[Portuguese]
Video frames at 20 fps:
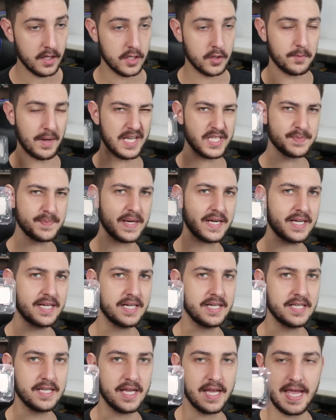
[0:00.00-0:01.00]
E o mais
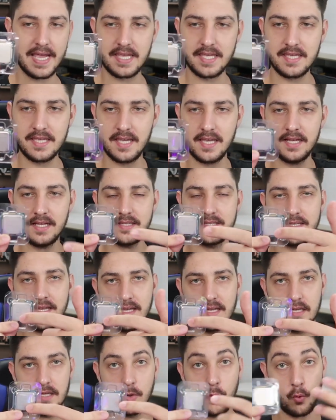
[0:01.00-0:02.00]
bacana é que ele
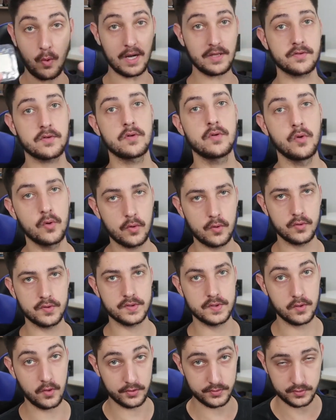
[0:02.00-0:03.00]
tem 4
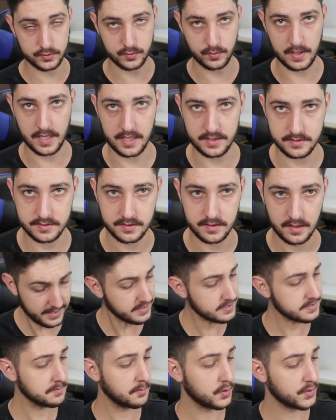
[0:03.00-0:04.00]
núcleos e 8 threads.
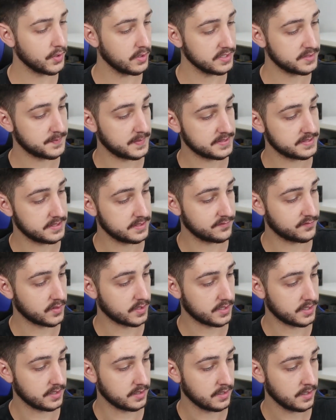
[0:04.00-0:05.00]
Esse modelo em específico
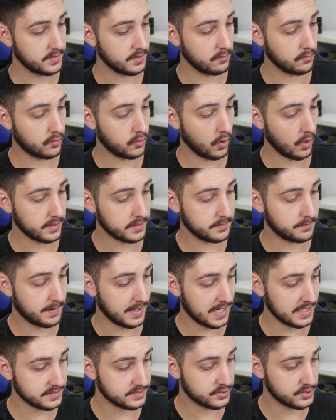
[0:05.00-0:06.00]
aqui tem um clock
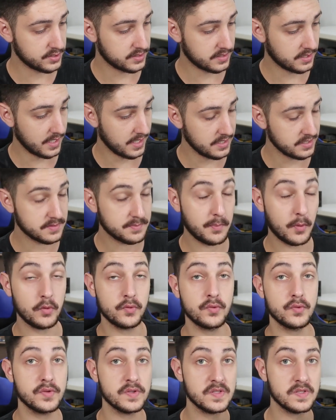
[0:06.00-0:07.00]
base de
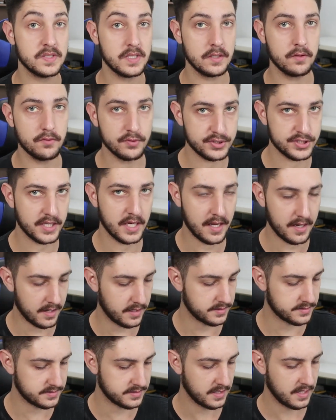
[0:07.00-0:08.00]
3.5
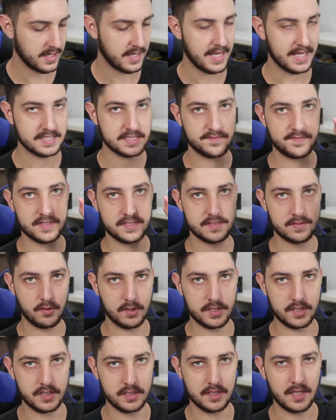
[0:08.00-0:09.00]
GHz, essa versão
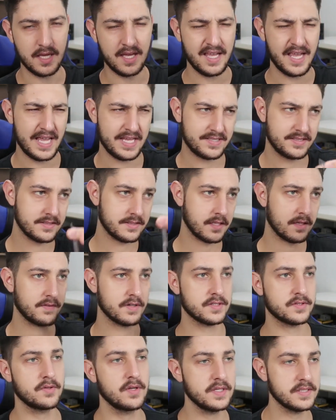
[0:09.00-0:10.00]
aqui. Existem
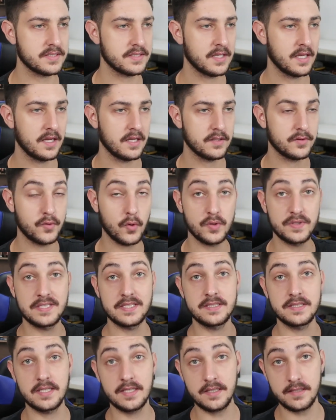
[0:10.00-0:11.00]
versões
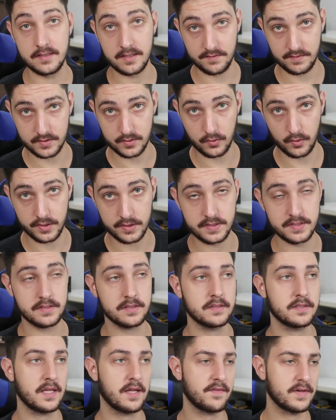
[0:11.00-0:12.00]
1230V2,
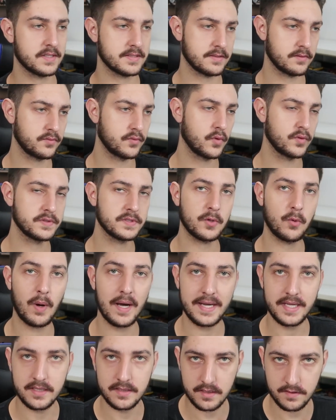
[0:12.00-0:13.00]
tem a versão
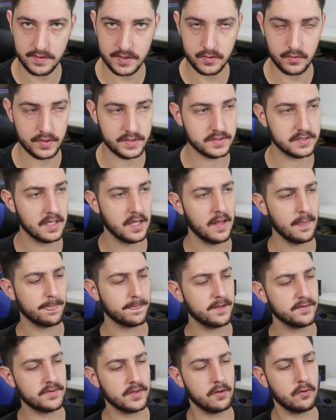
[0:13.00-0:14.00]
1240V2,
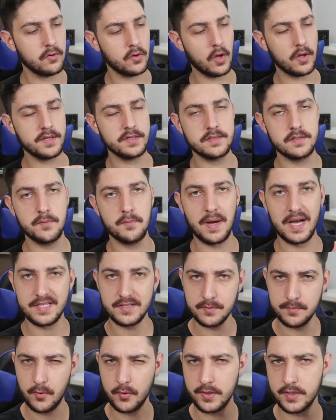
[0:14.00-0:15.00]
que tem um clockzinho
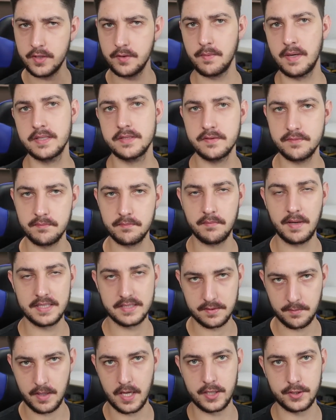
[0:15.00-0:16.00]
base um pouquinho mais,
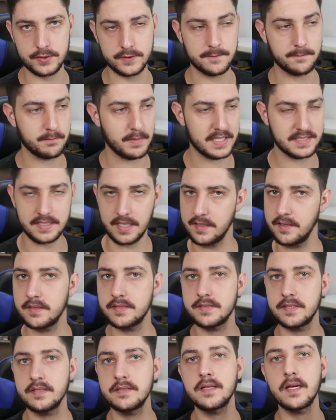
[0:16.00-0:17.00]
mais abaixo, mas ainda
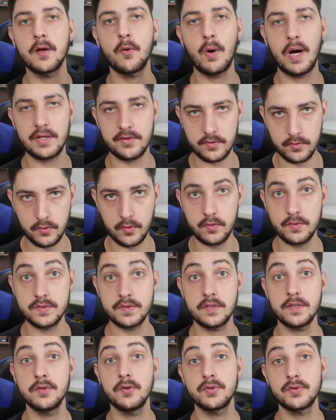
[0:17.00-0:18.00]
assim tem 4
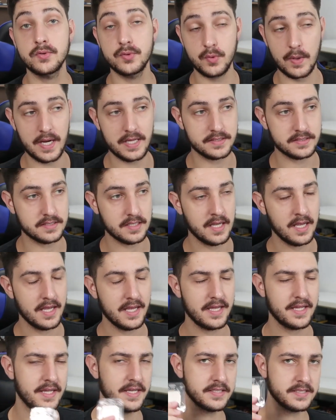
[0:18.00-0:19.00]
núcleos e 8 threads.
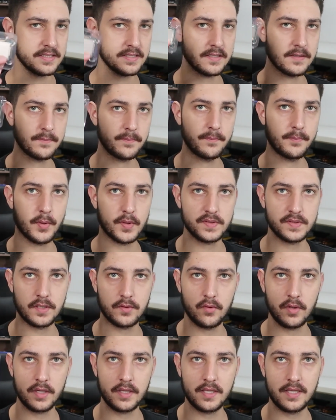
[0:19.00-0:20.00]
Esse
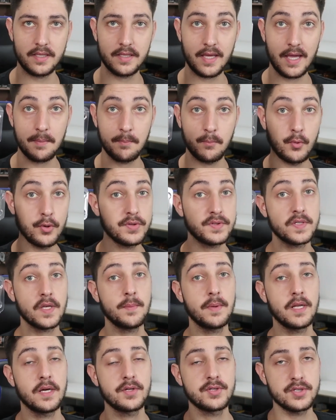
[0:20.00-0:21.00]
processador aqui é muito
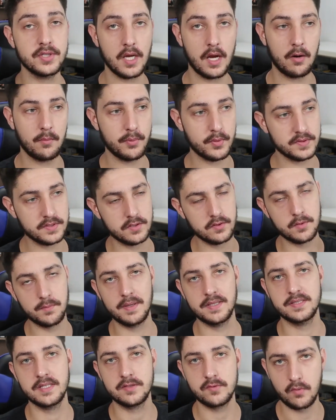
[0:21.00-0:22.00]
semelhante a um processador
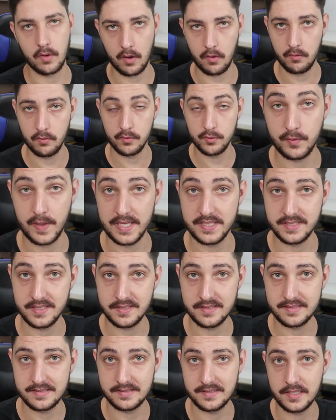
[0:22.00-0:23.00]
mais atual,
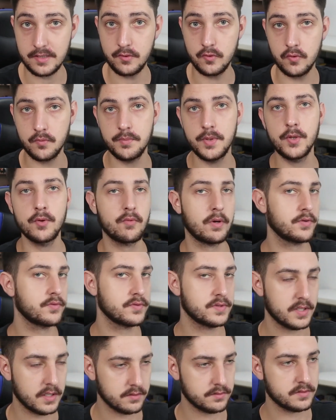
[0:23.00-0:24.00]
Ryzen
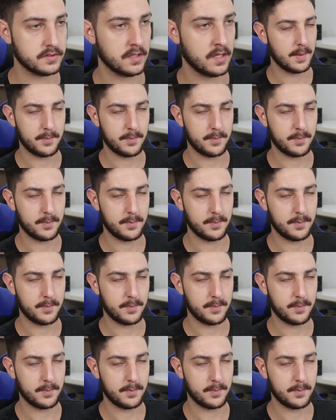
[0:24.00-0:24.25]
5400.